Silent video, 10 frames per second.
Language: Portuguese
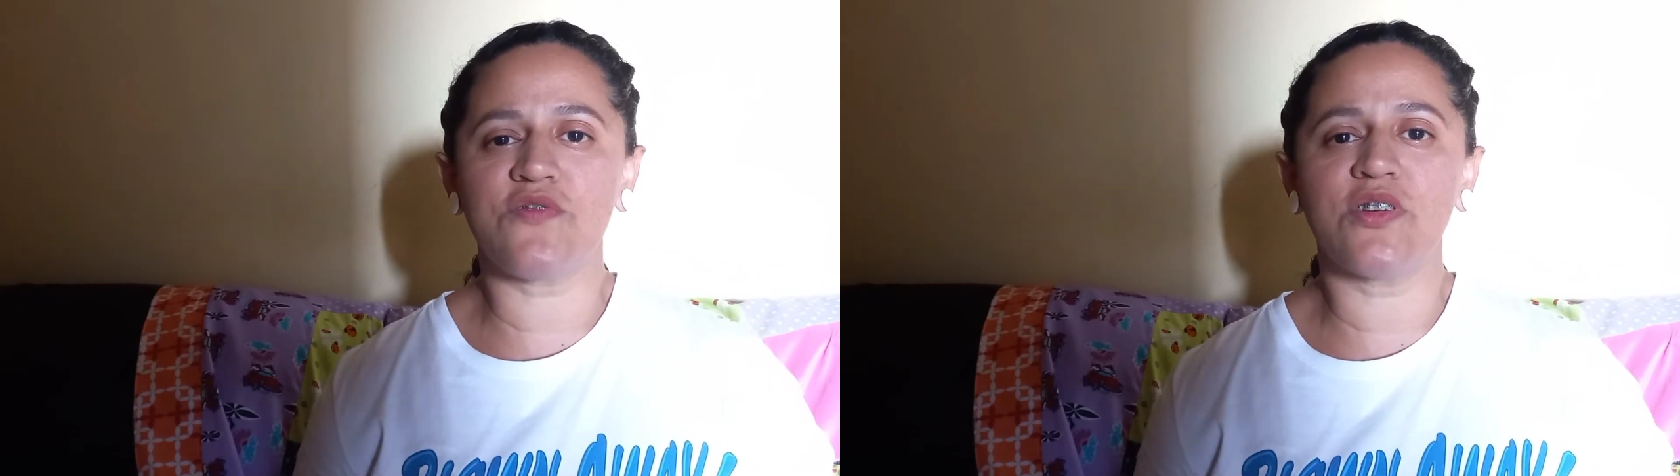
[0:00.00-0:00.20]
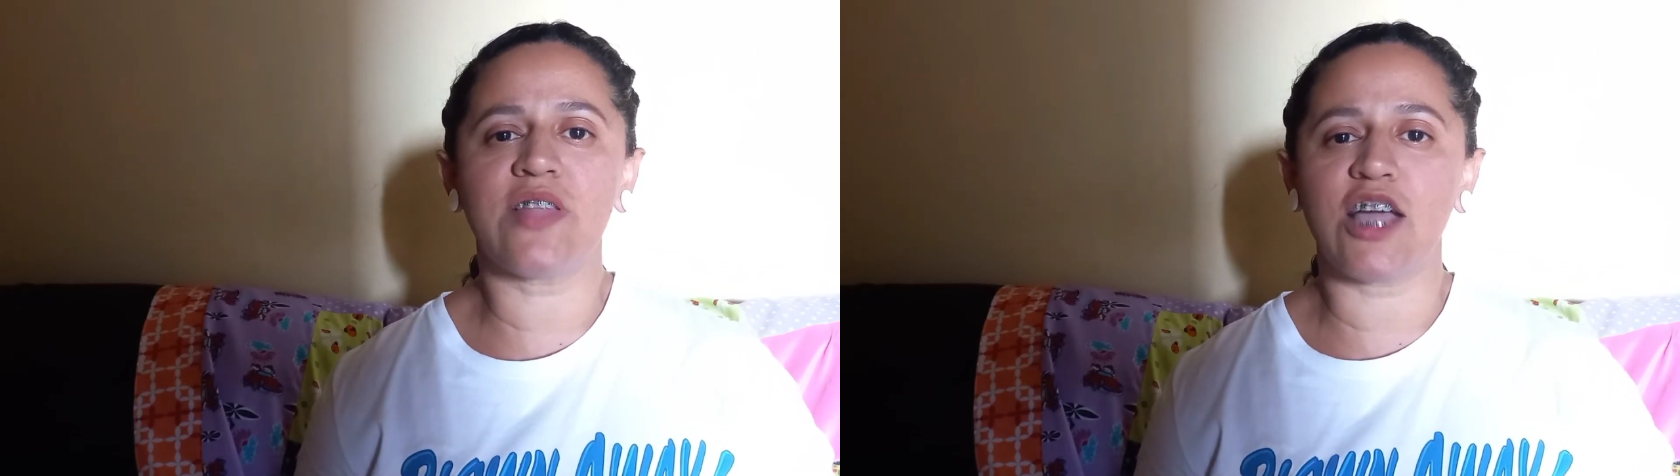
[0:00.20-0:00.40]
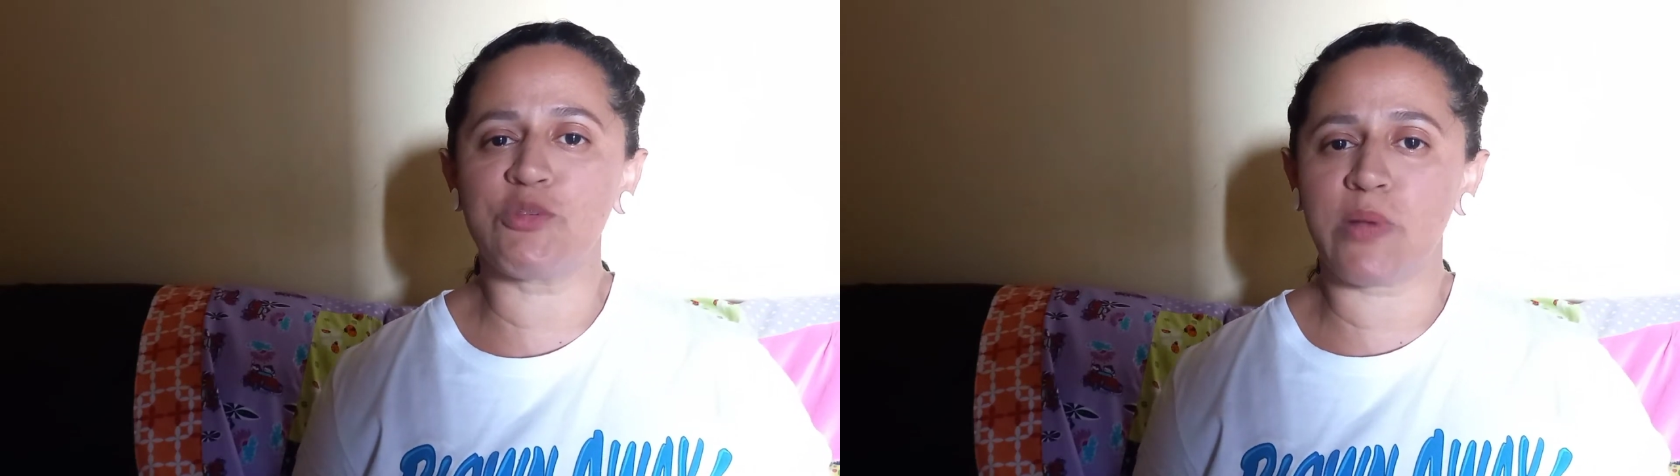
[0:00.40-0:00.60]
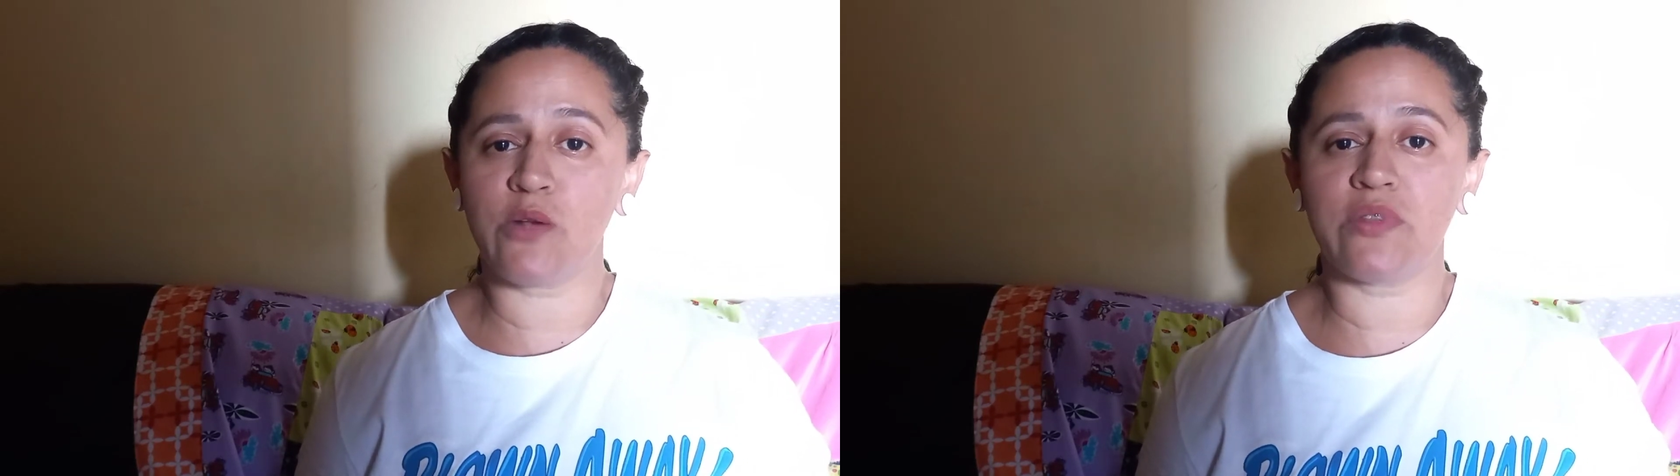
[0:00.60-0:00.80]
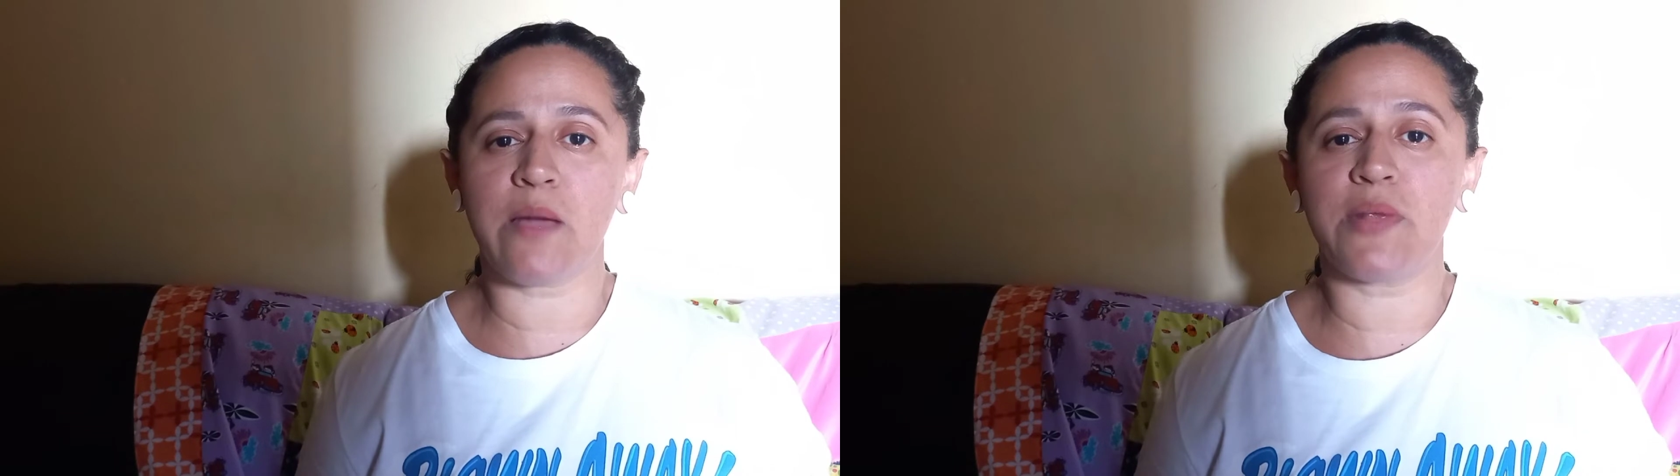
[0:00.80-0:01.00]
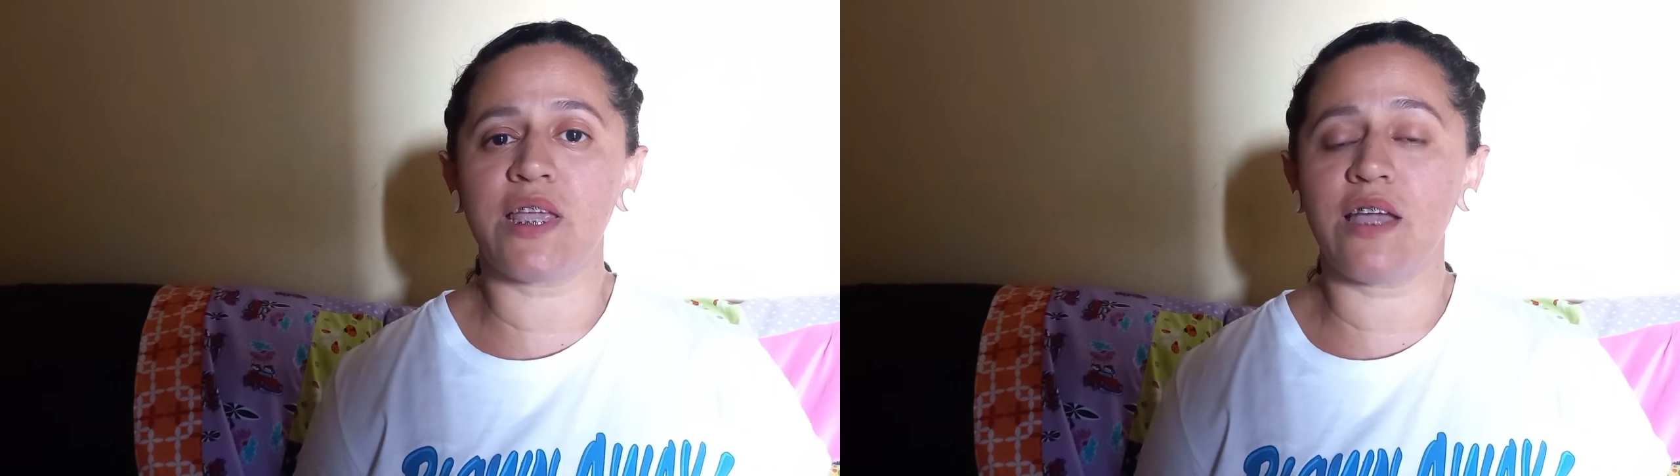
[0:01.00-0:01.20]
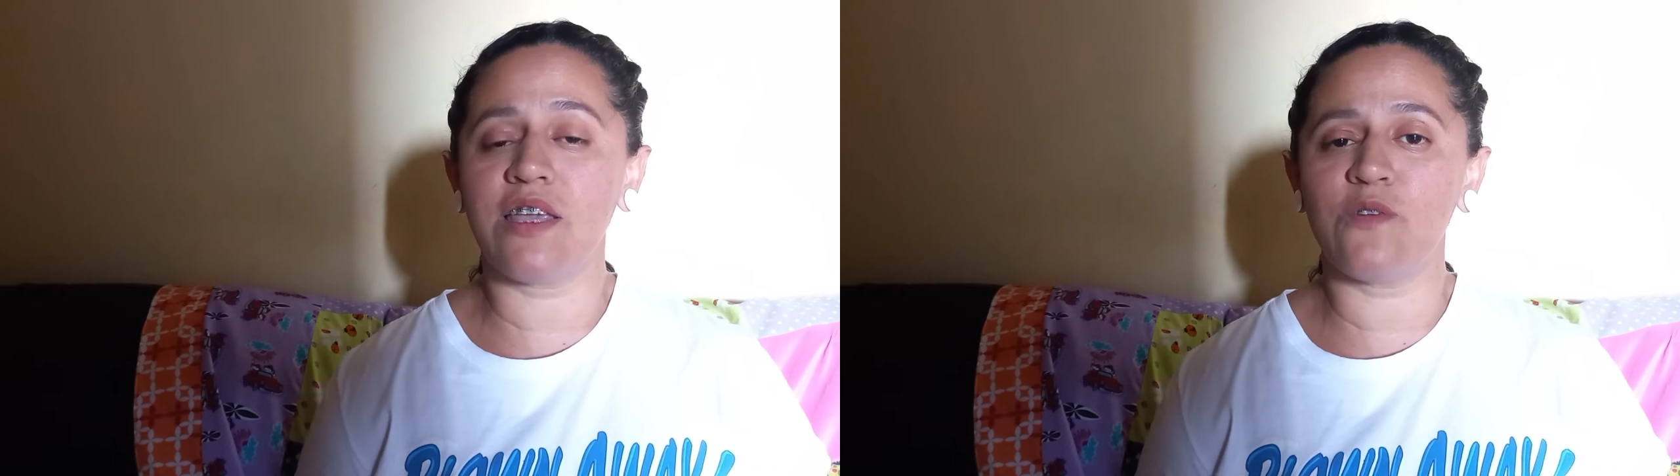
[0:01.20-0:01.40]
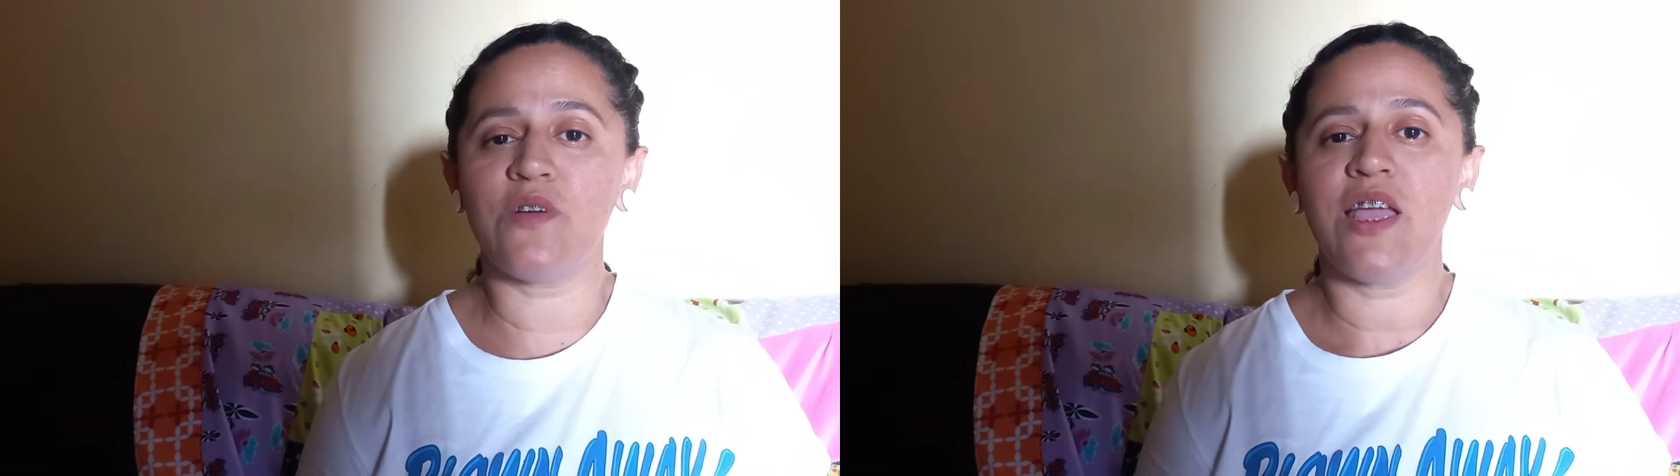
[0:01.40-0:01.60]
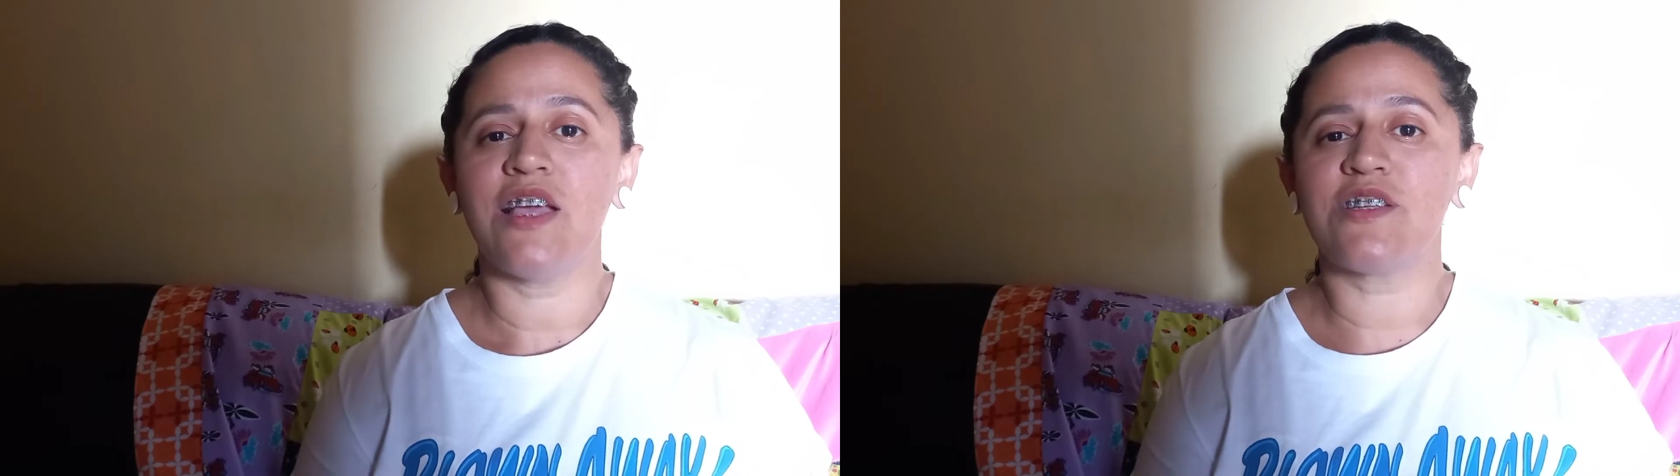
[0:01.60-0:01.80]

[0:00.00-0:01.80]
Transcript: vontade para lutar para que aquilo